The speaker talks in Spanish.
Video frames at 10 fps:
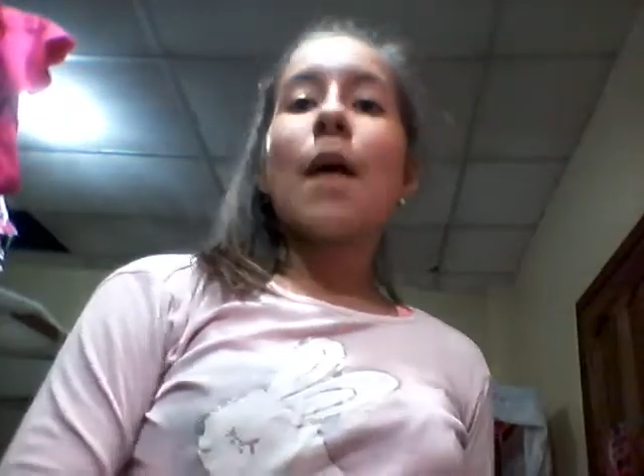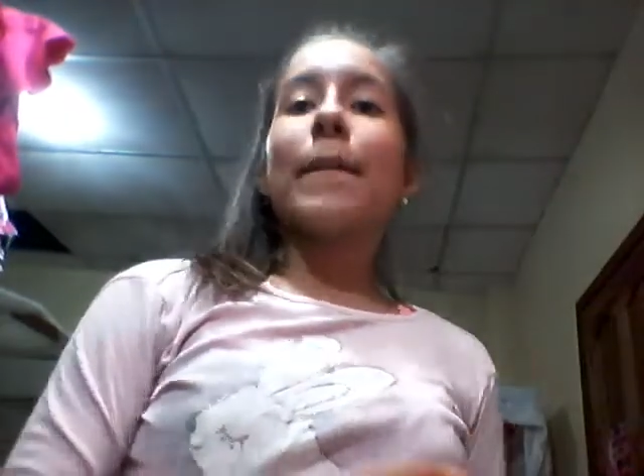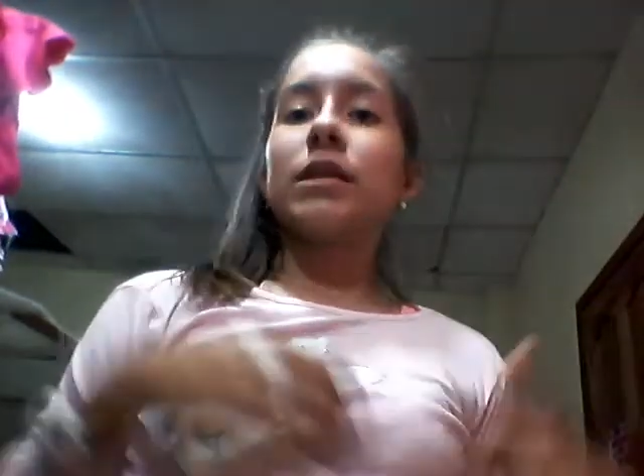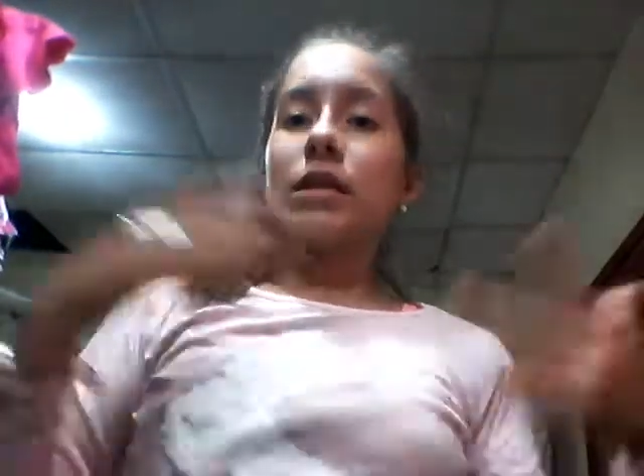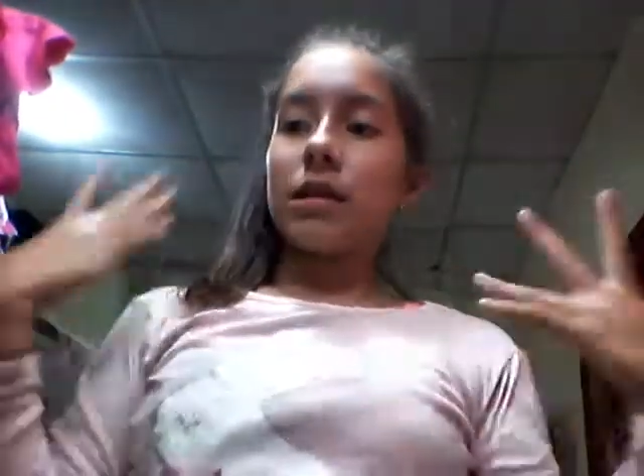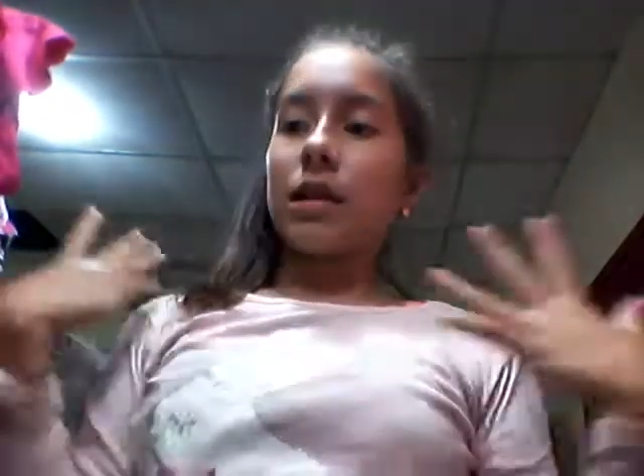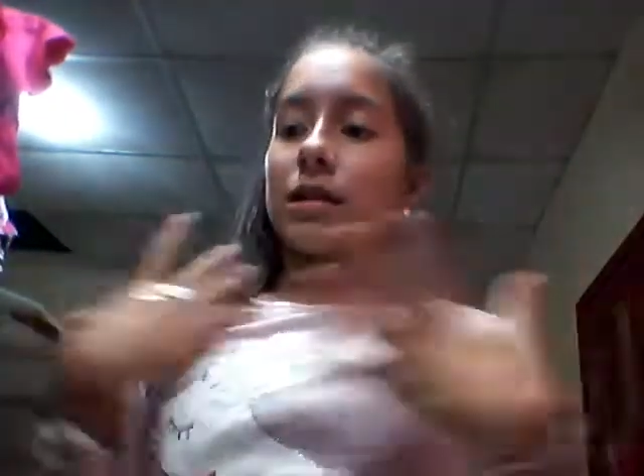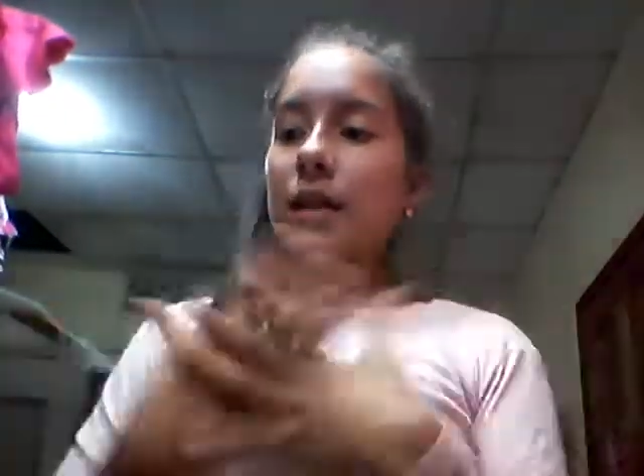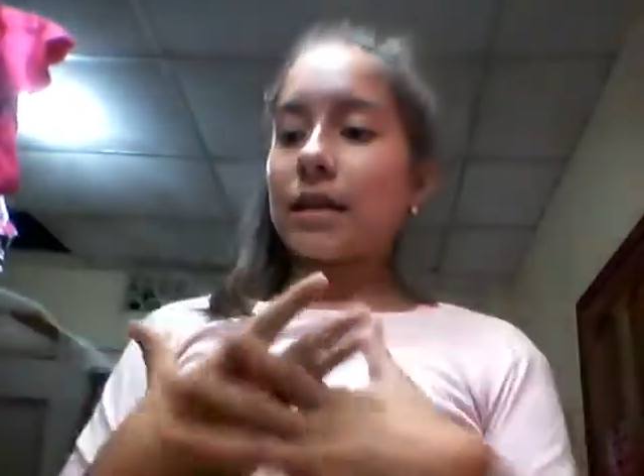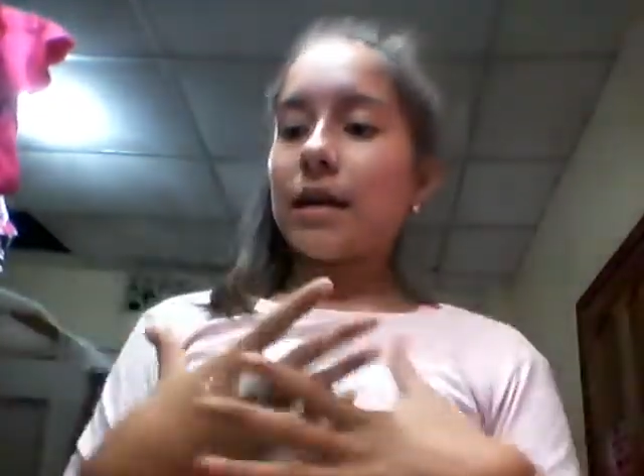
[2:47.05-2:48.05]
Pero sí,
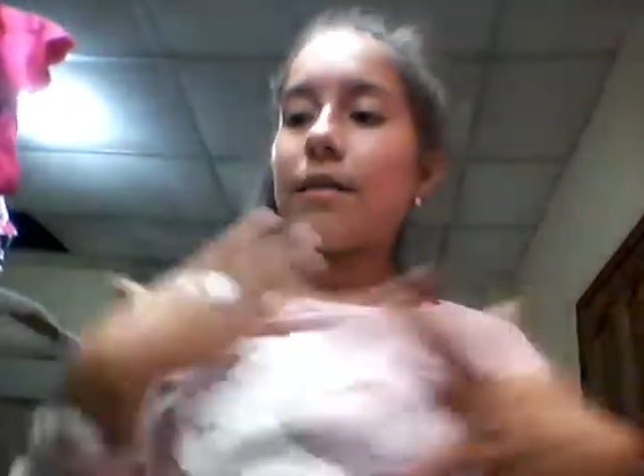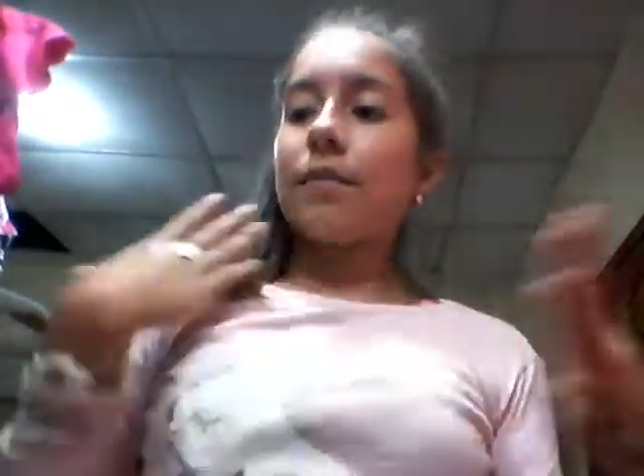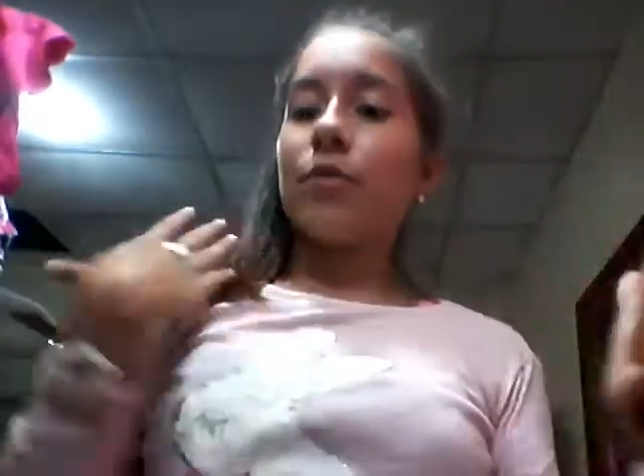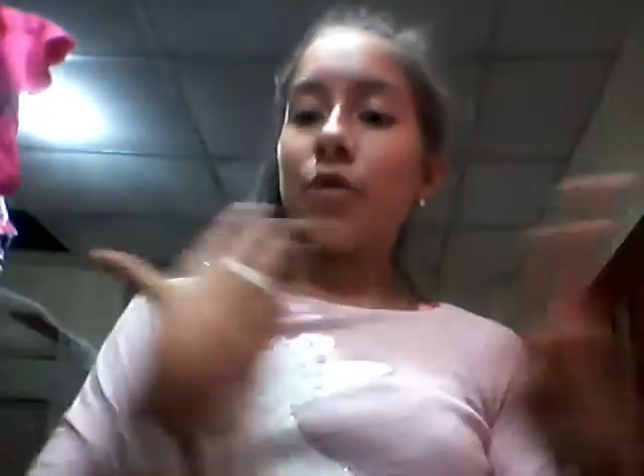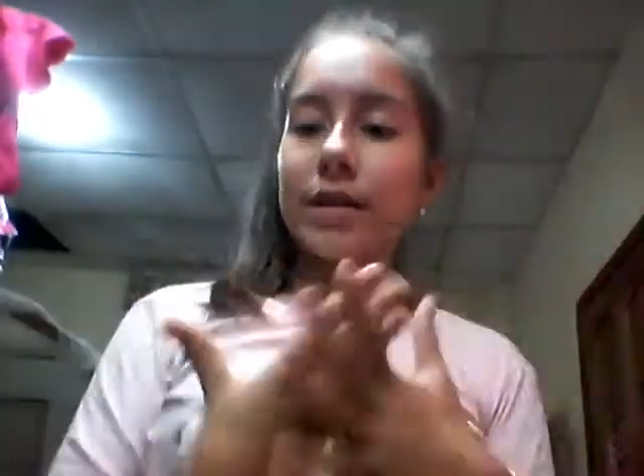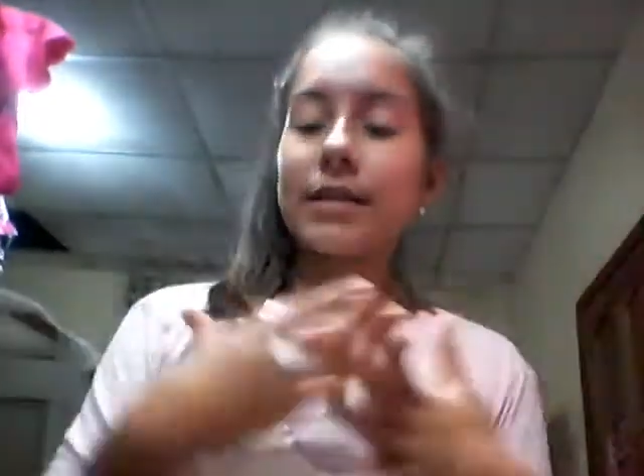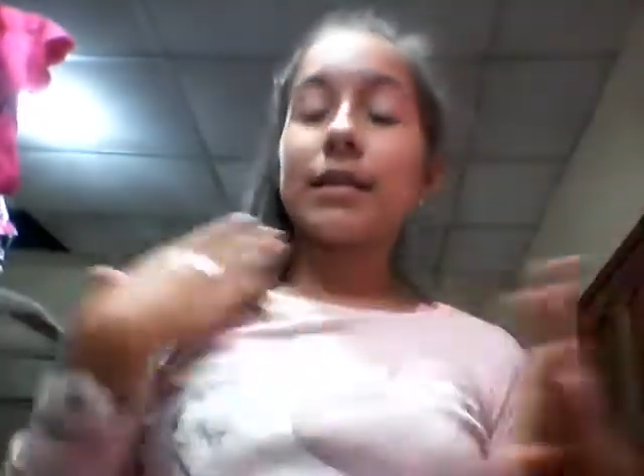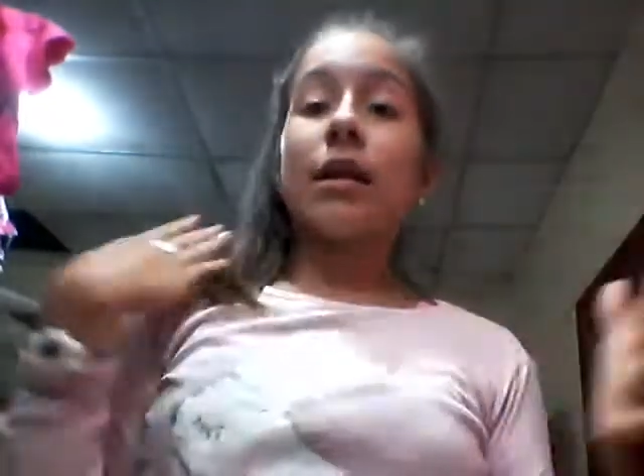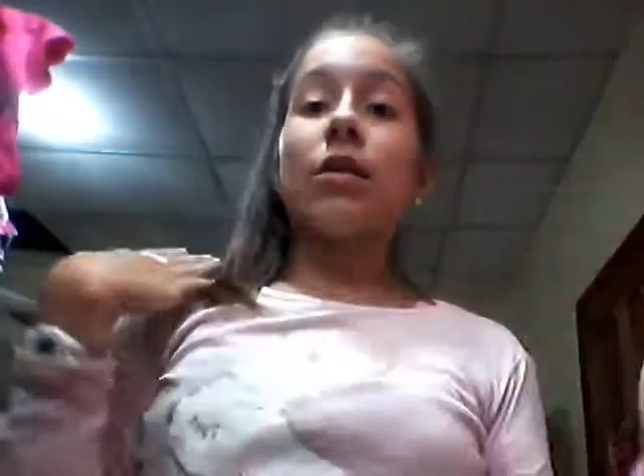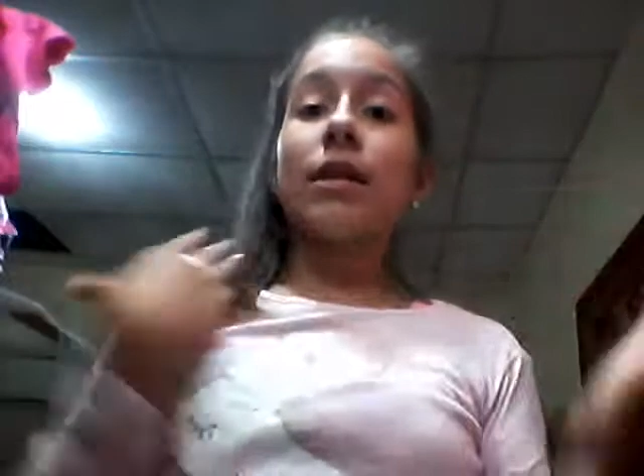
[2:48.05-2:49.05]
trata, voy a
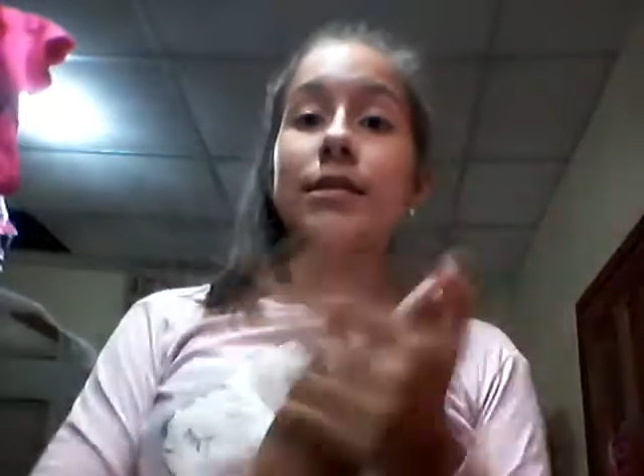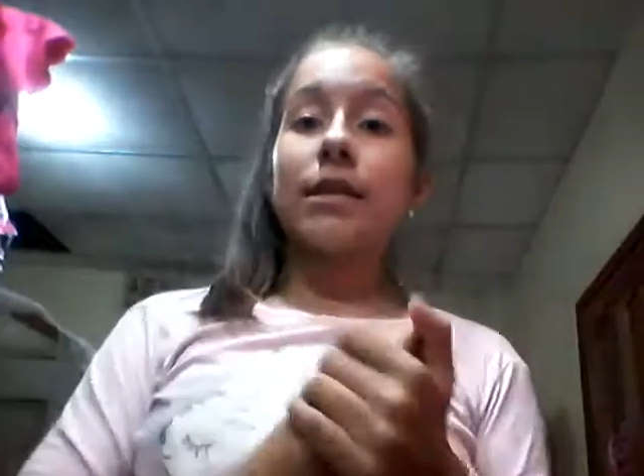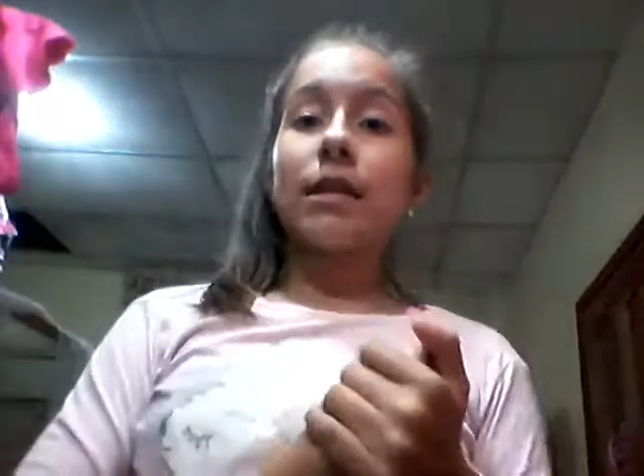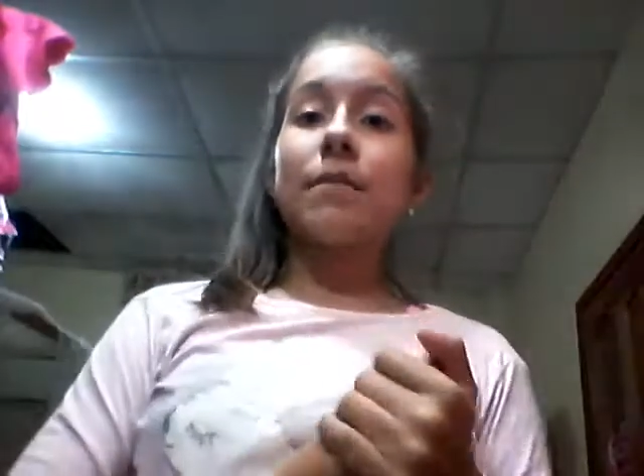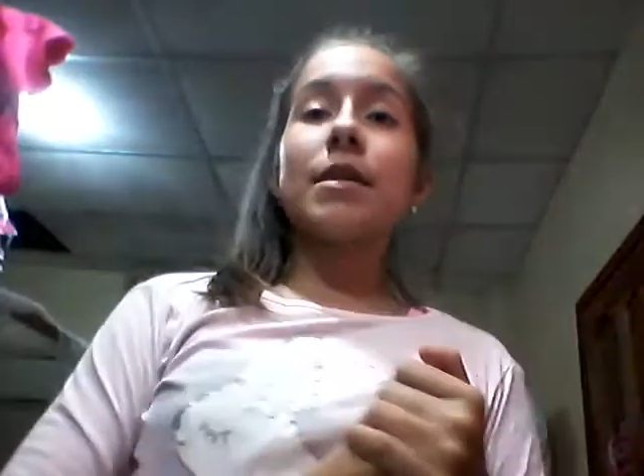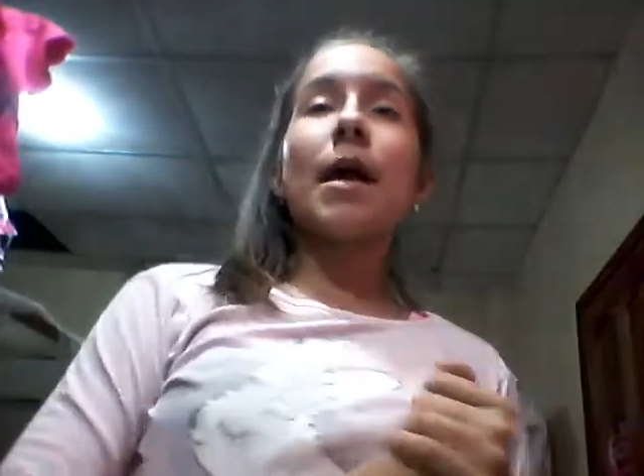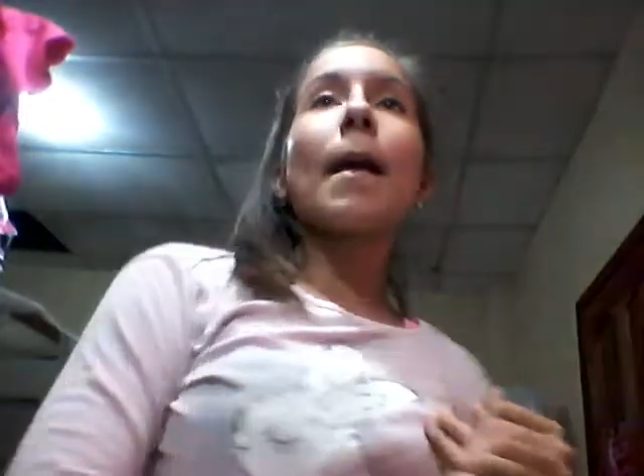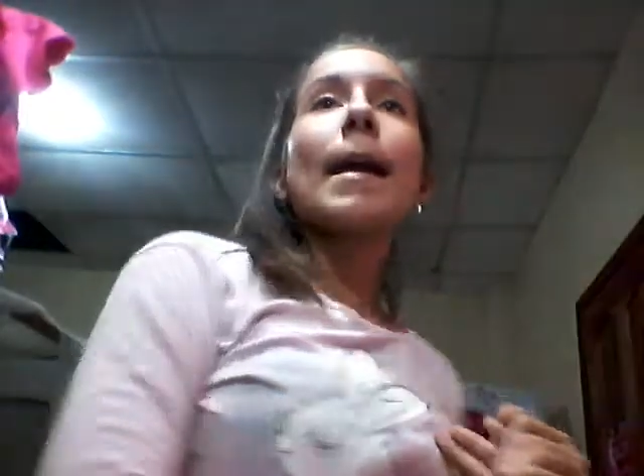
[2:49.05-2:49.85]
tratarlo de hacer también.